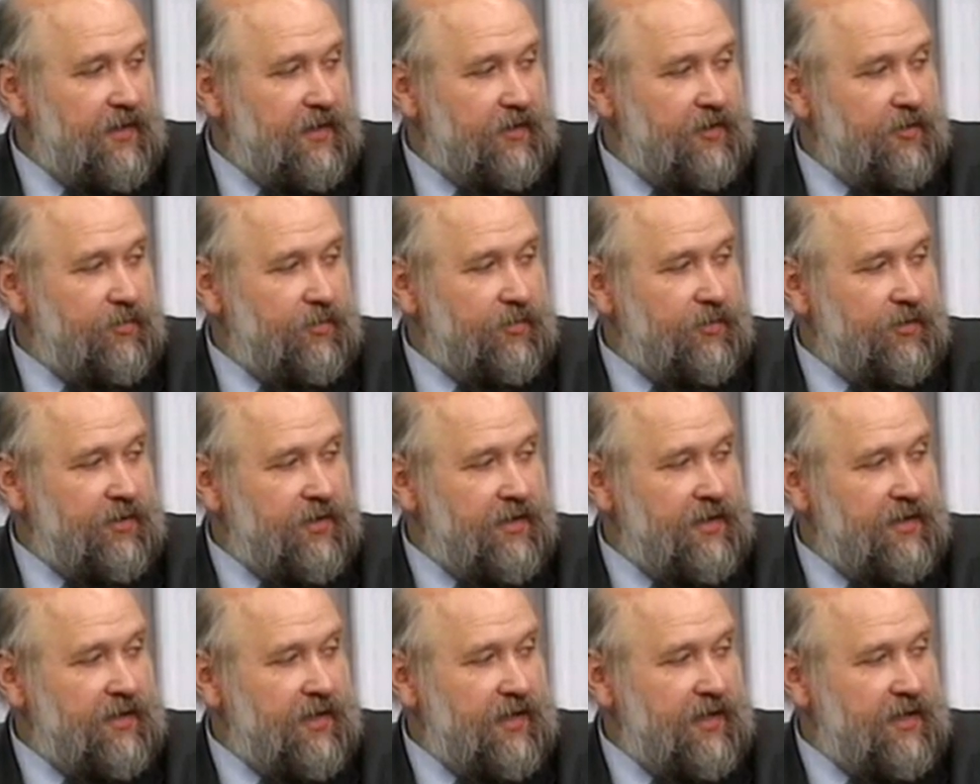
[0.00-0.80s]

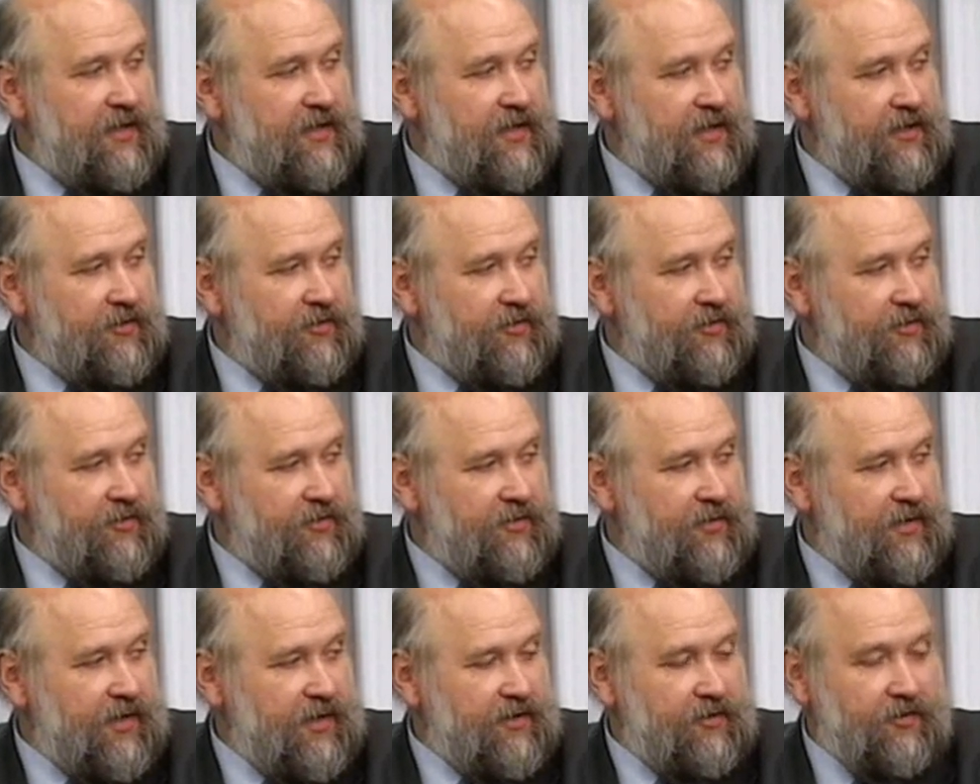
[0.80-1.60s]
любой идеи, какой,
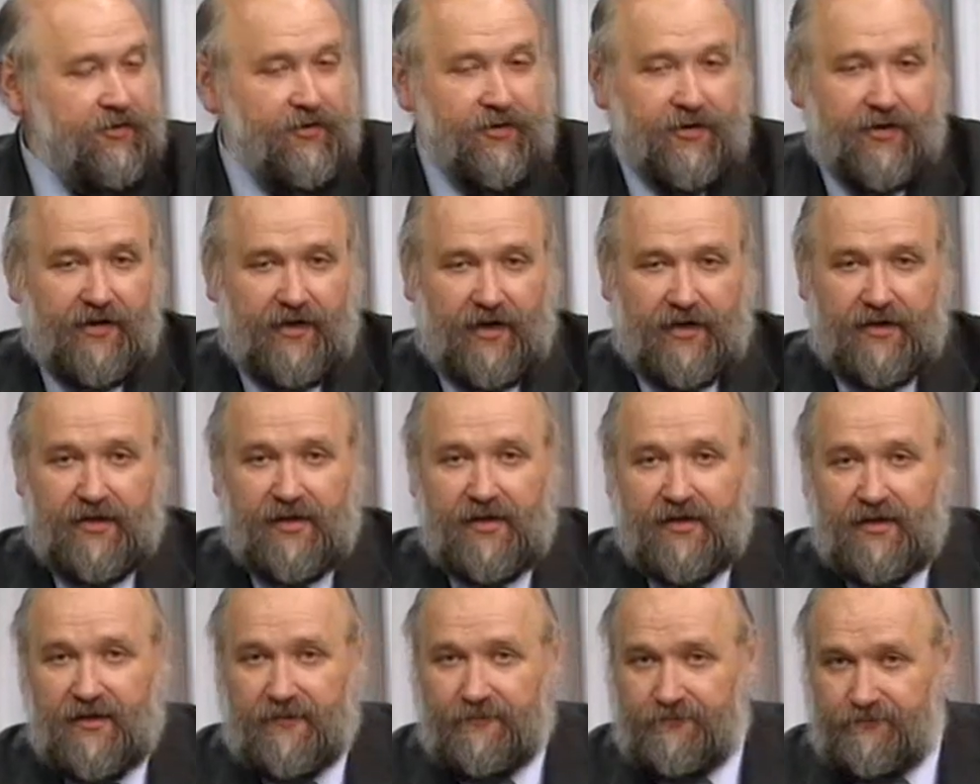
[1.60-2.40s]
какой
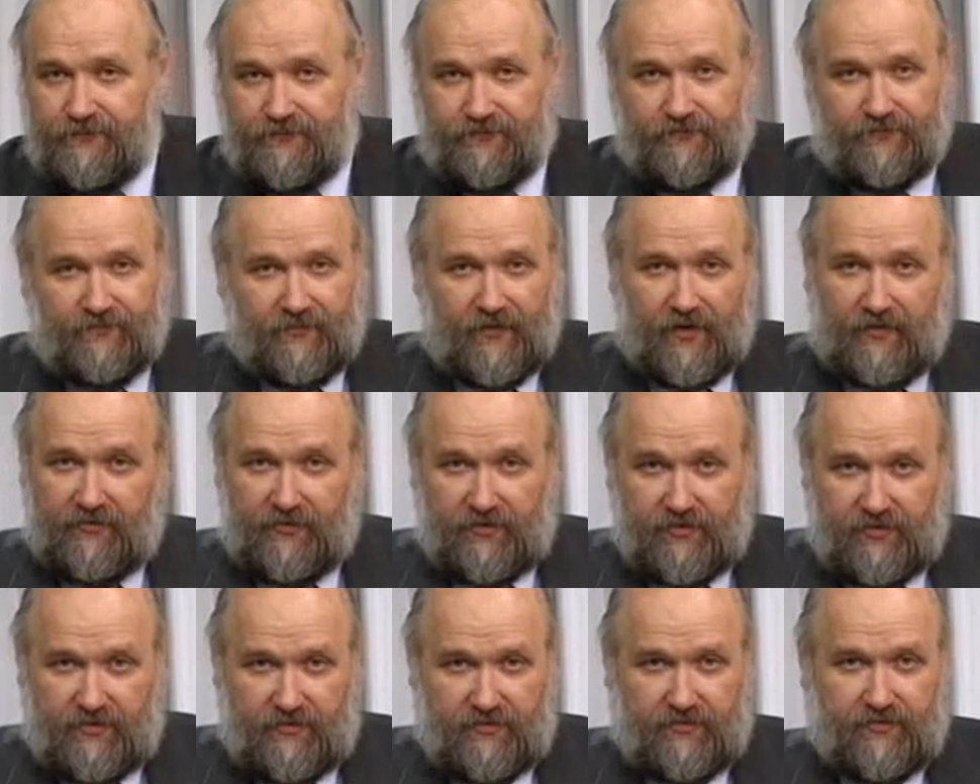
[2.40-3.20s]
хотите
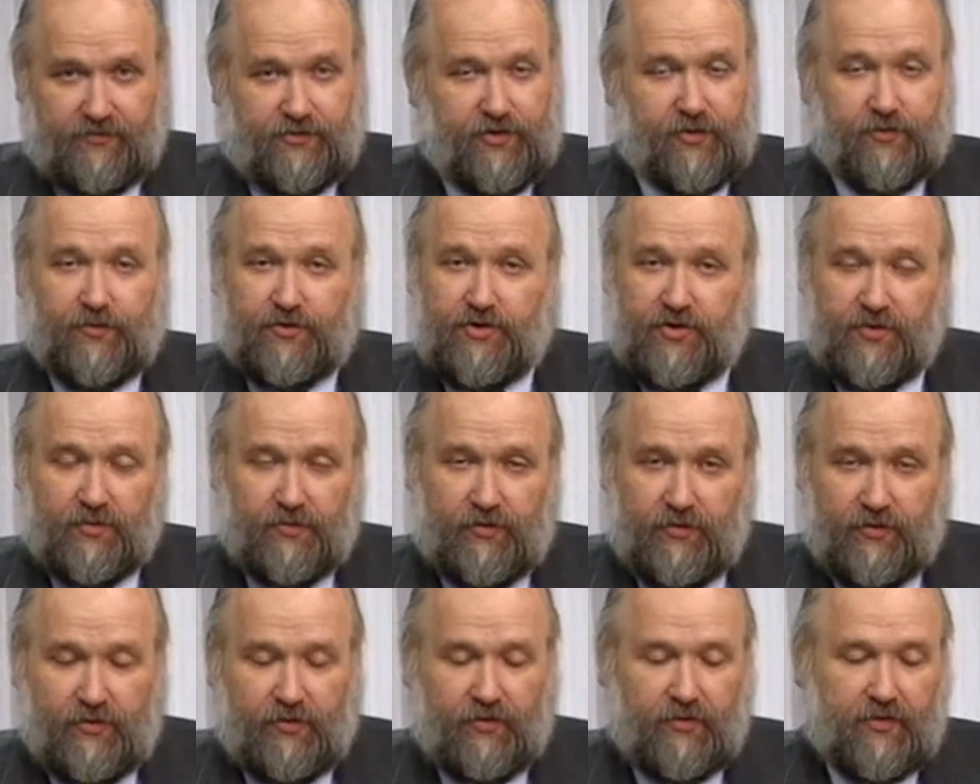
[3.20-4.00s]
вот, чему
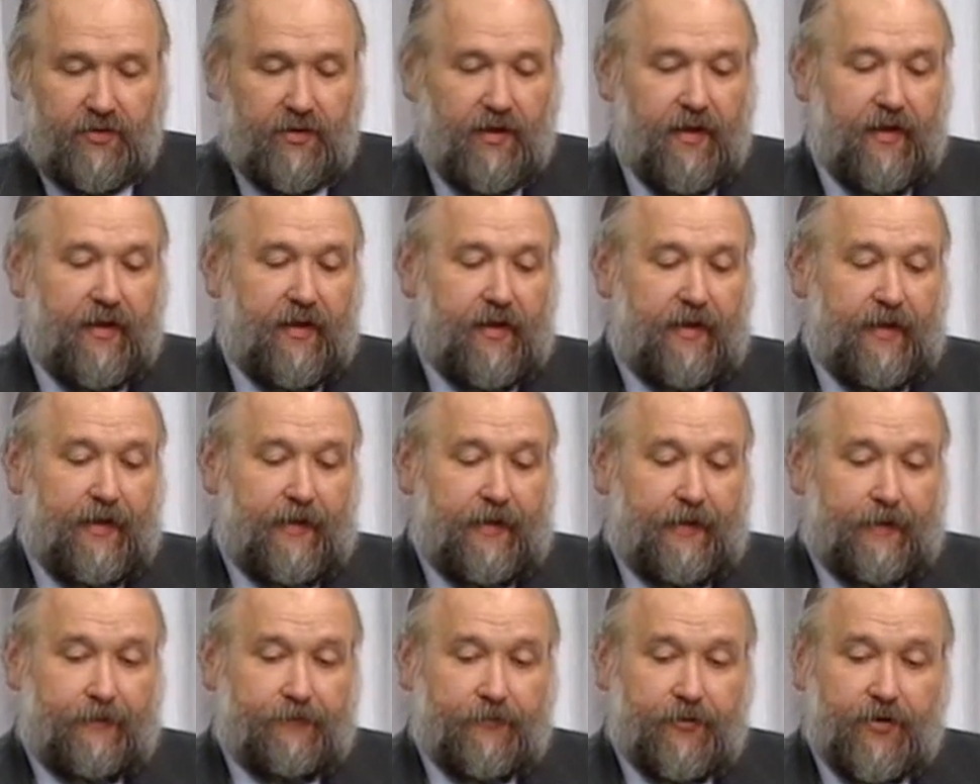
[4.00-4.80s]
чему угодно.
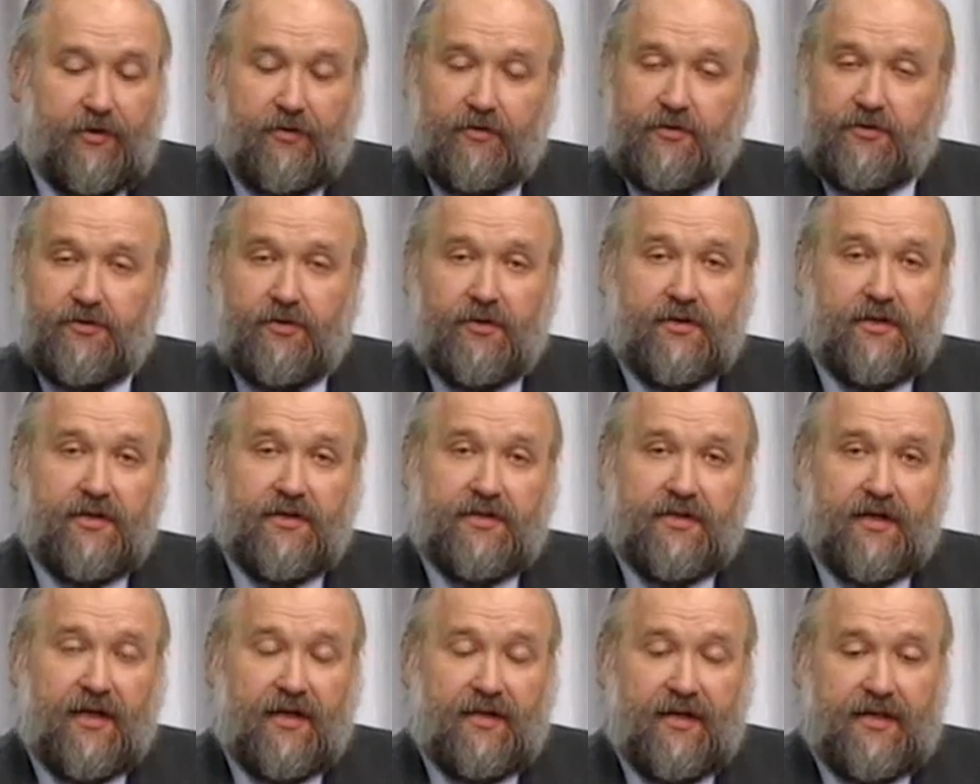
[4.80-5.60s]
Ну, так вот,
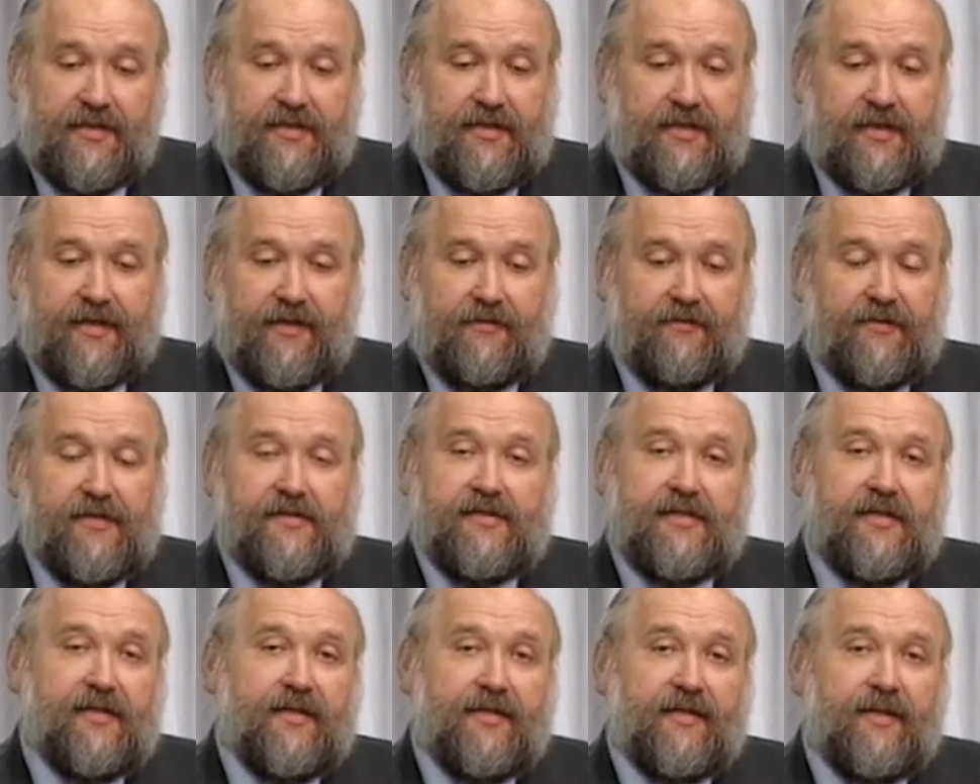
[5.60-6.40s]
все-таки схоластика
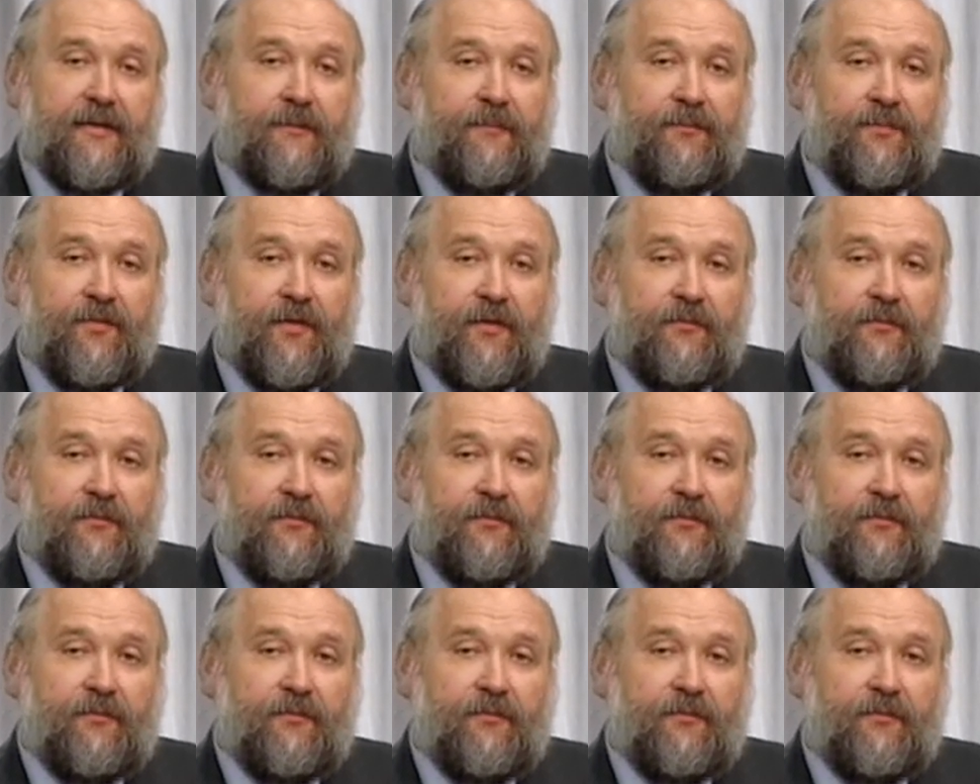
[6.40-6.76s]
возникла